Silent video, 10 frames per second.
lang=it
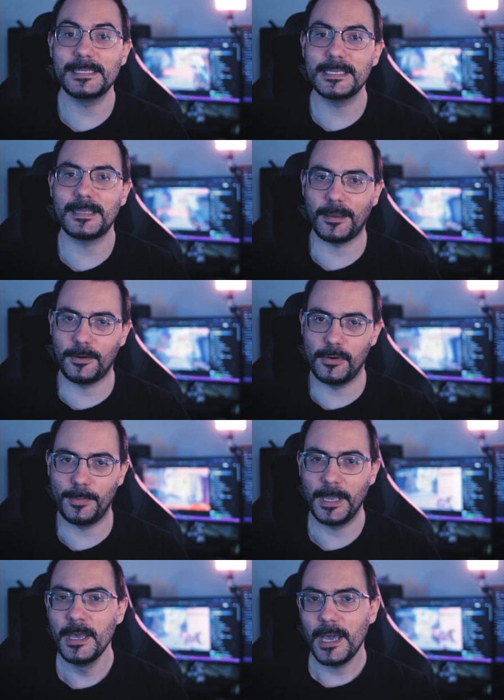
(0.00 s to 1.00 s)
esiste
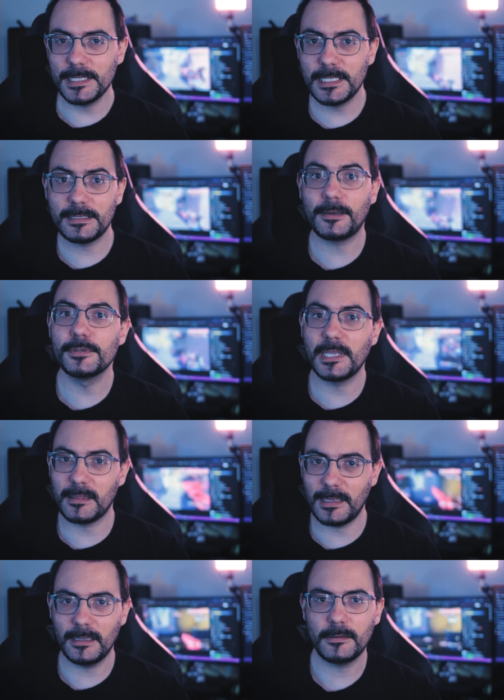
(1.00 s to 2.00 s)
come. Esiste
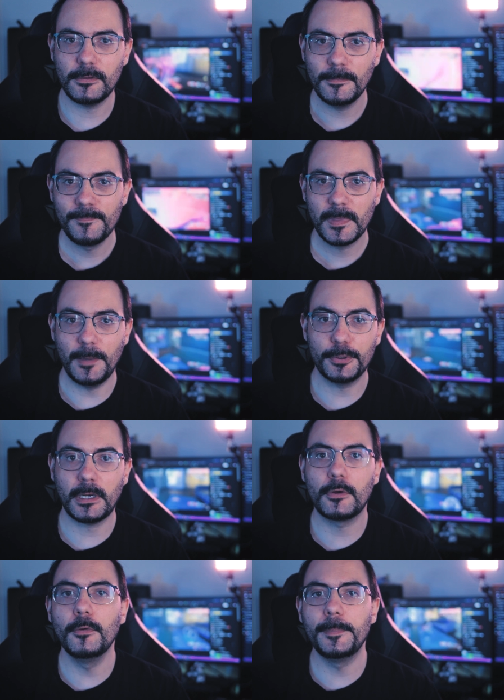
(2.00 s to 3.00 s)
così tanto da
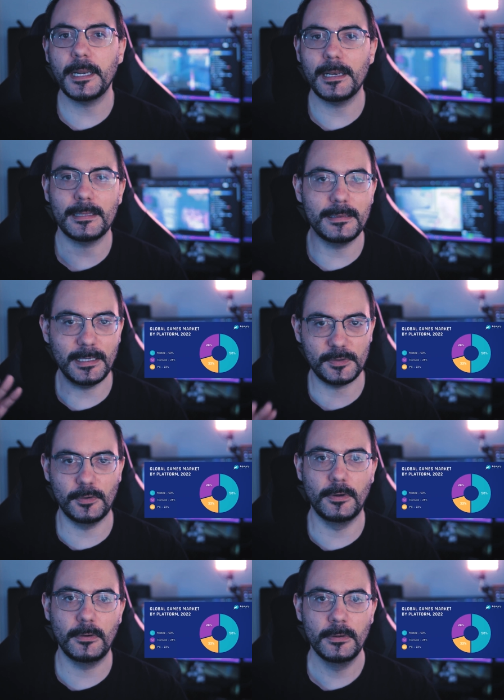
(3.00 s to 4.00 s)
poter coprire da
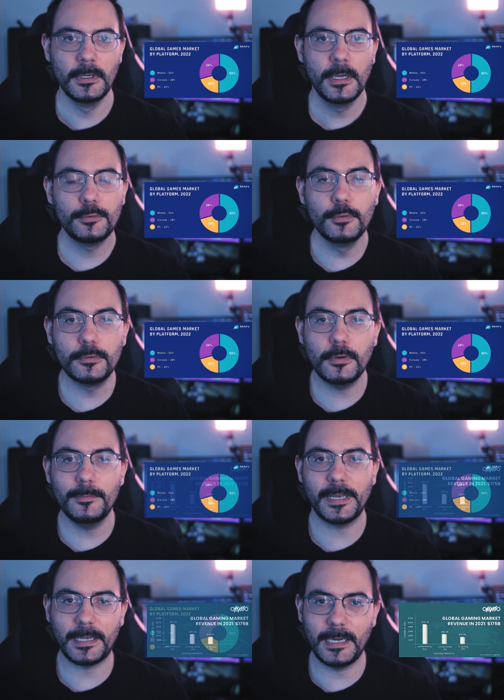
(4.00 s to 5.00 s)
solo tutto il
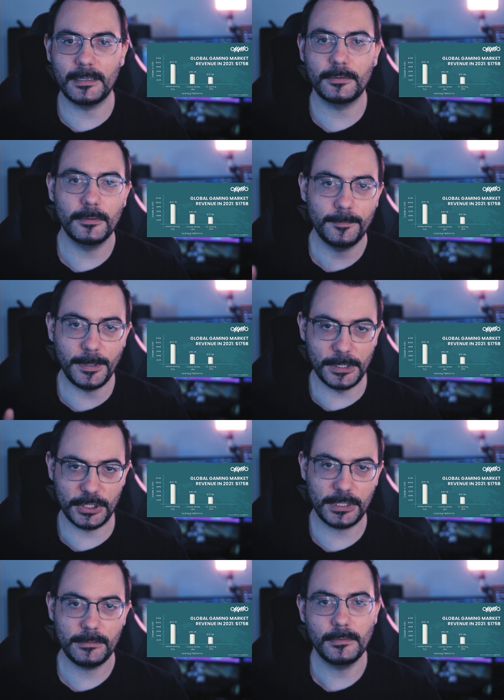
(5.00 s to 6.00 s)
mercato
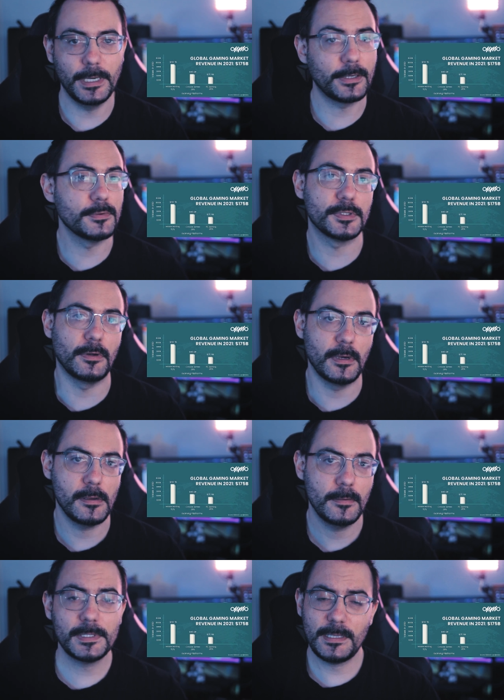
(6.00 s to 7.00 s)
PC e console.
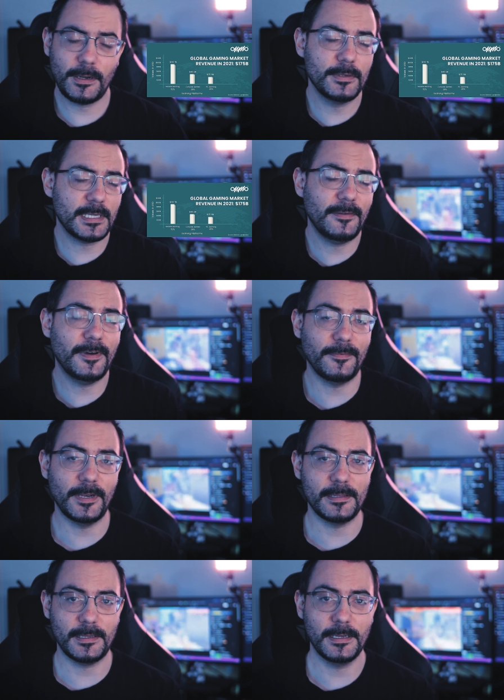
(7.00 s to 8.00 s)
Questa è una cosa che fa
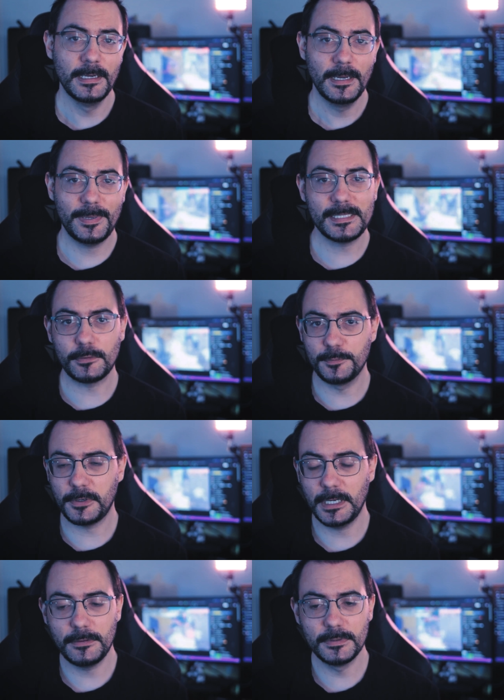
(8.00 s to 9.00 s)
riflettere. Pensate un po'
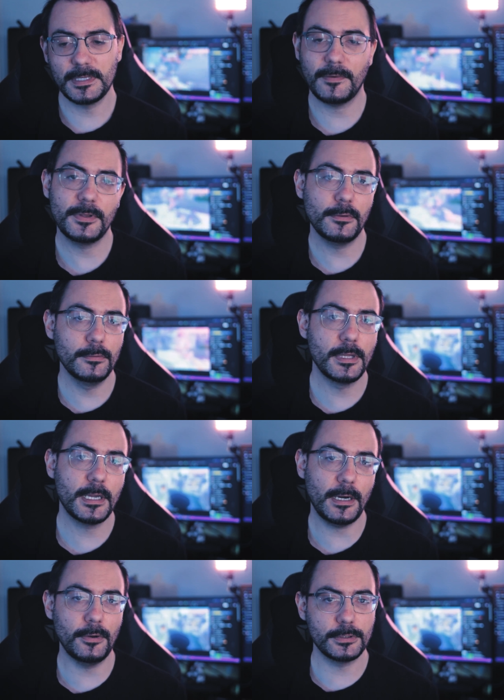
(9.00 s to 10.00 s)
che l'industria videoludica